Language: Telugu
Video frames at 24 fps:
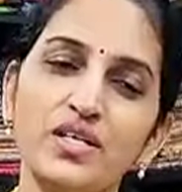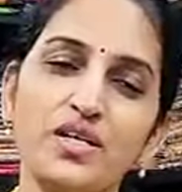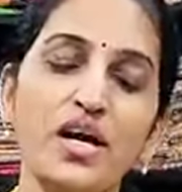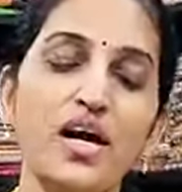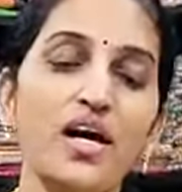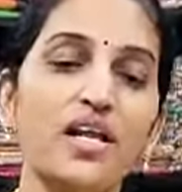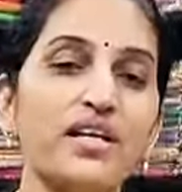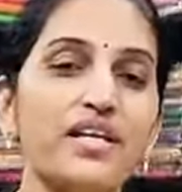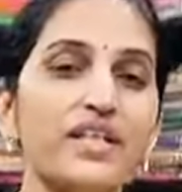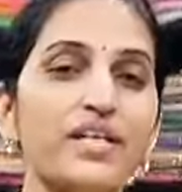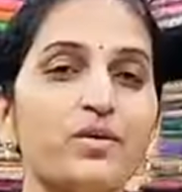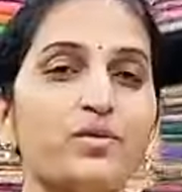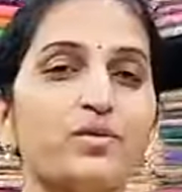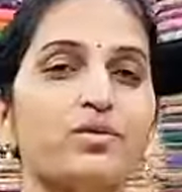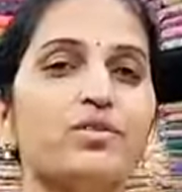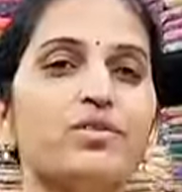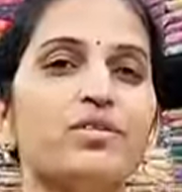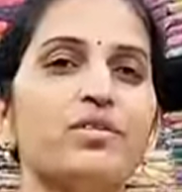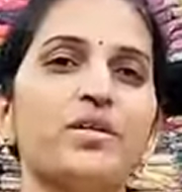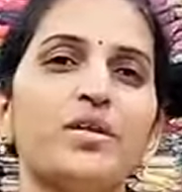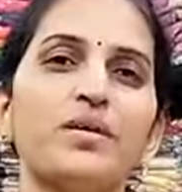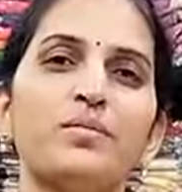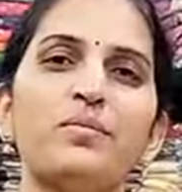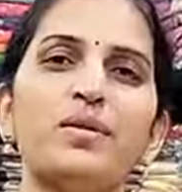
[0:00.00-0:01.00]
ఆల్రెడీ
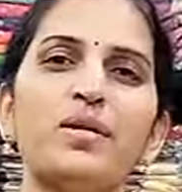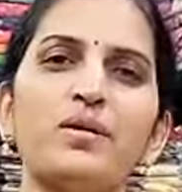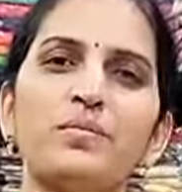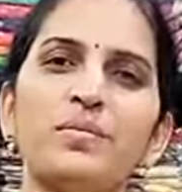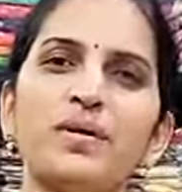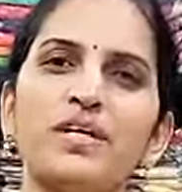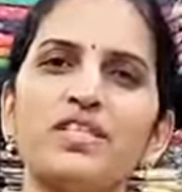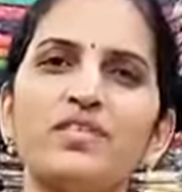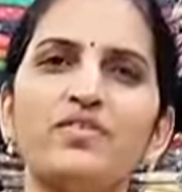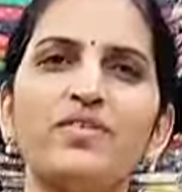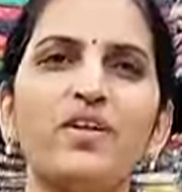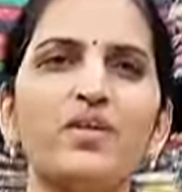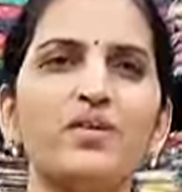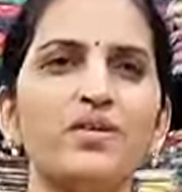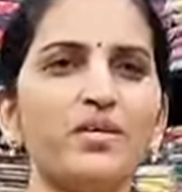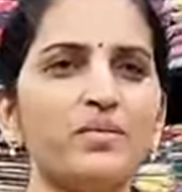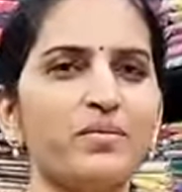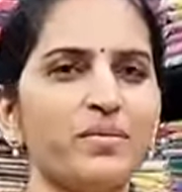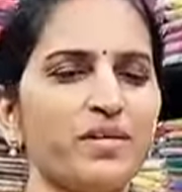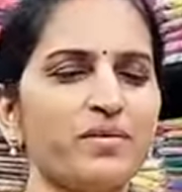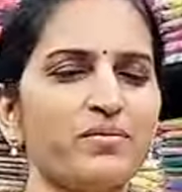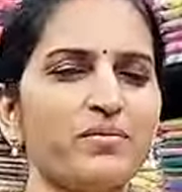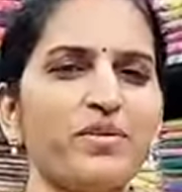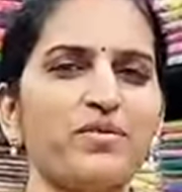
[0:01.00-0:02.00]
కొత్త మన పాత వాళ్ళు ఉంటే
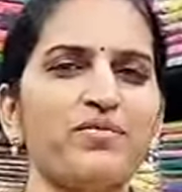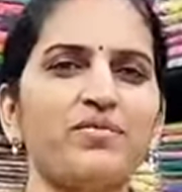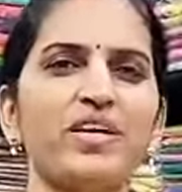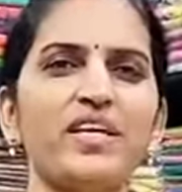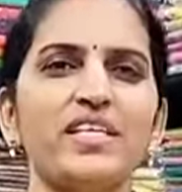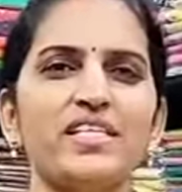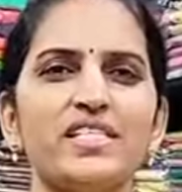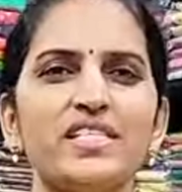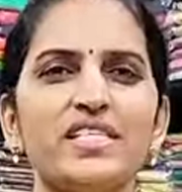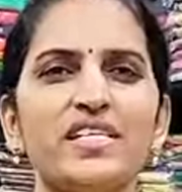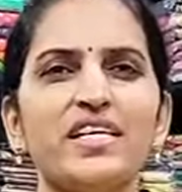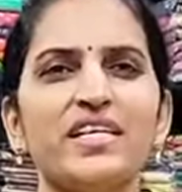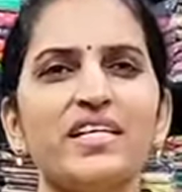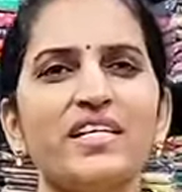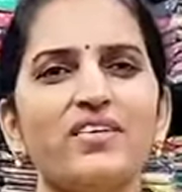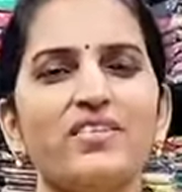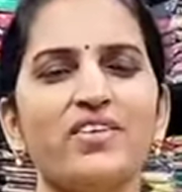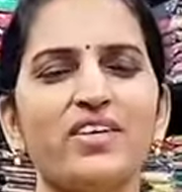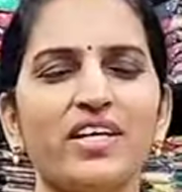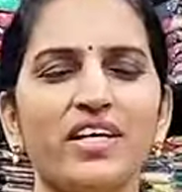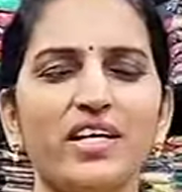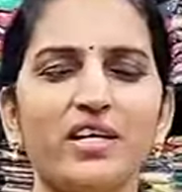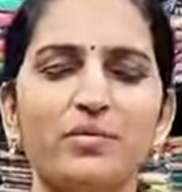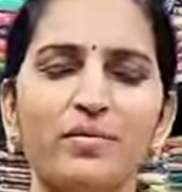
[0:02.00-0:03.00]
మన మీ ఫ్రెండ్స్ కానీ
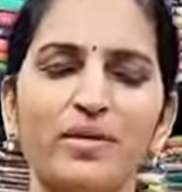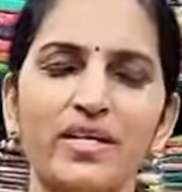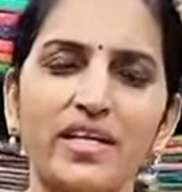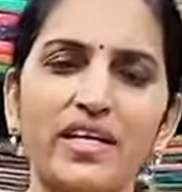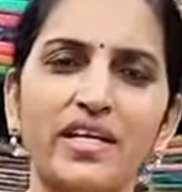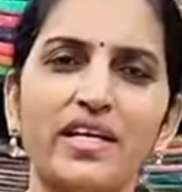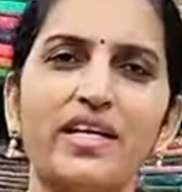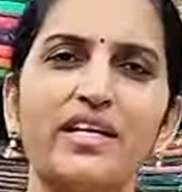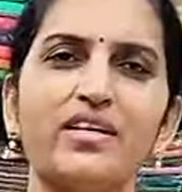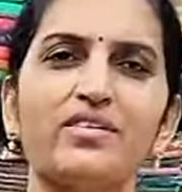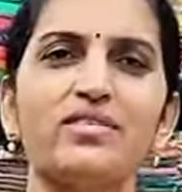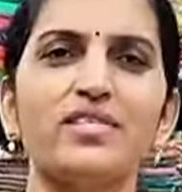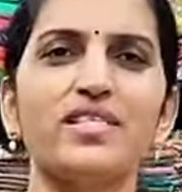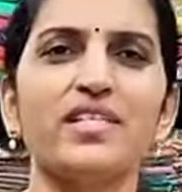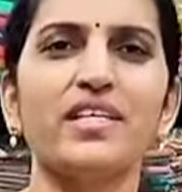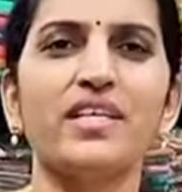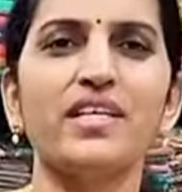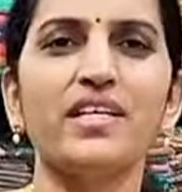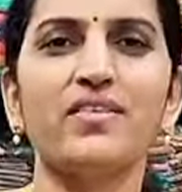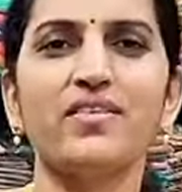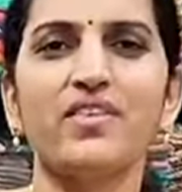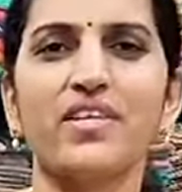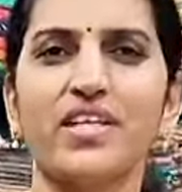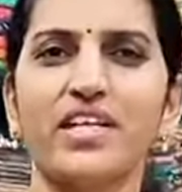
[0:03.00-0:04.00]
ఎవరికైనా మీకు రిలేటివ్స్
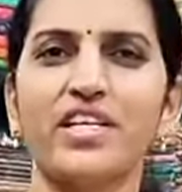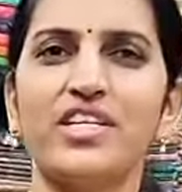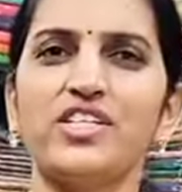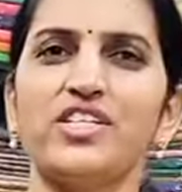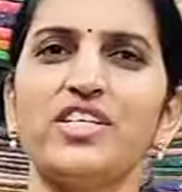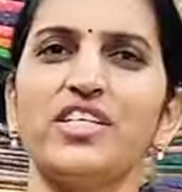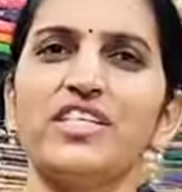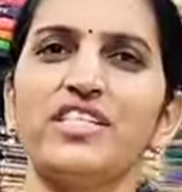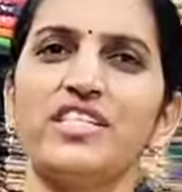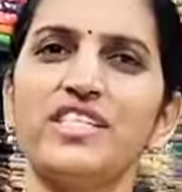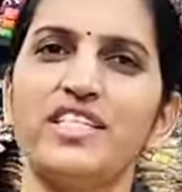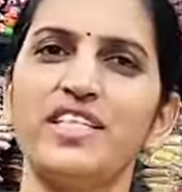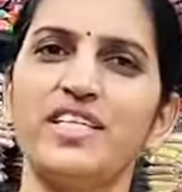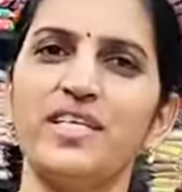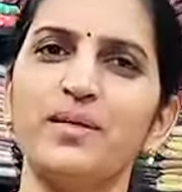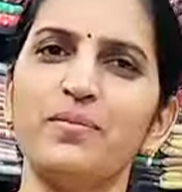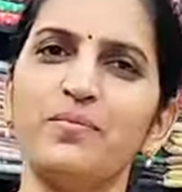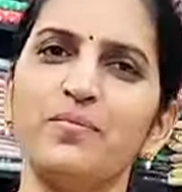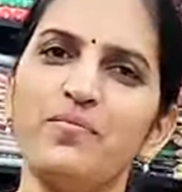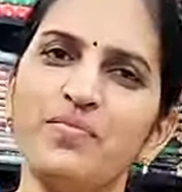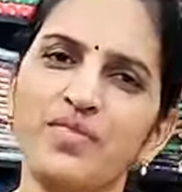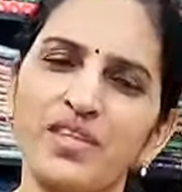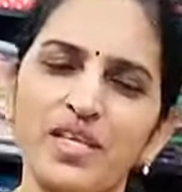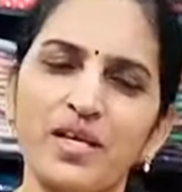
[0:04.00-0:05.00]
కానీ ఎవరికైనా షేర్ చేయండి
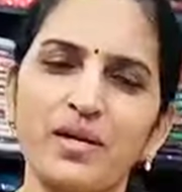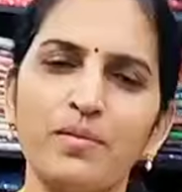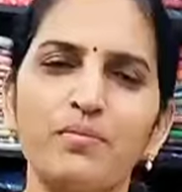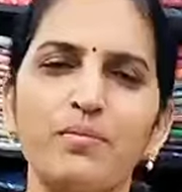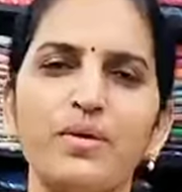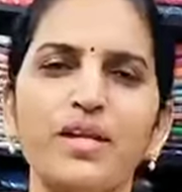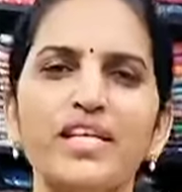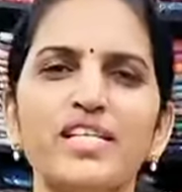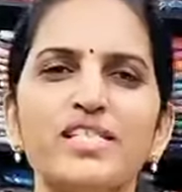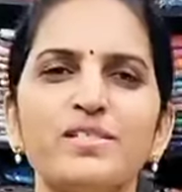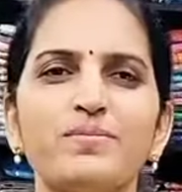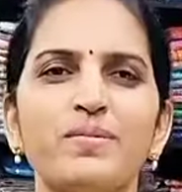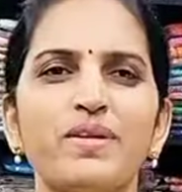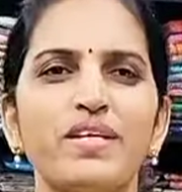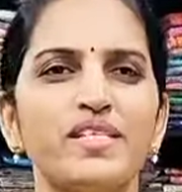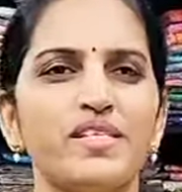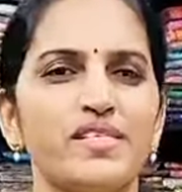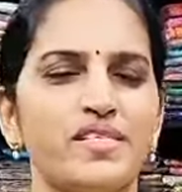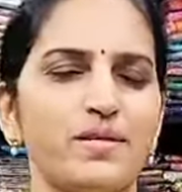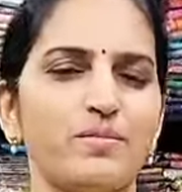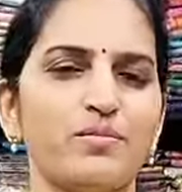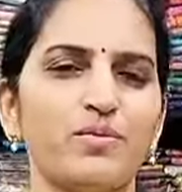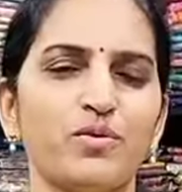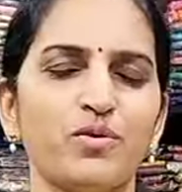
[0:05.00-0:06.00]
ప్లీజ్ ప్లీజ్
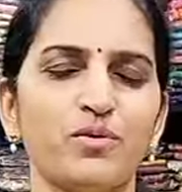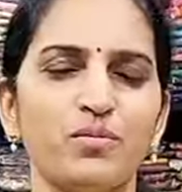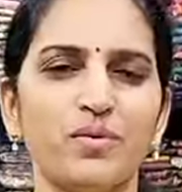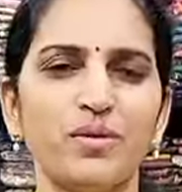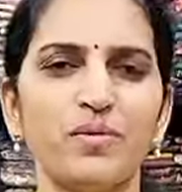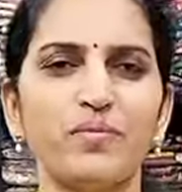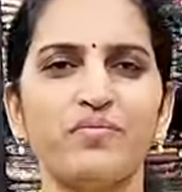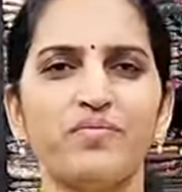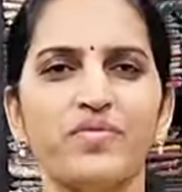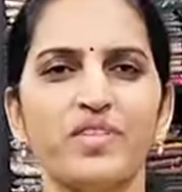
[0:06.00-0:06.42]
సపోర్ట్ మీ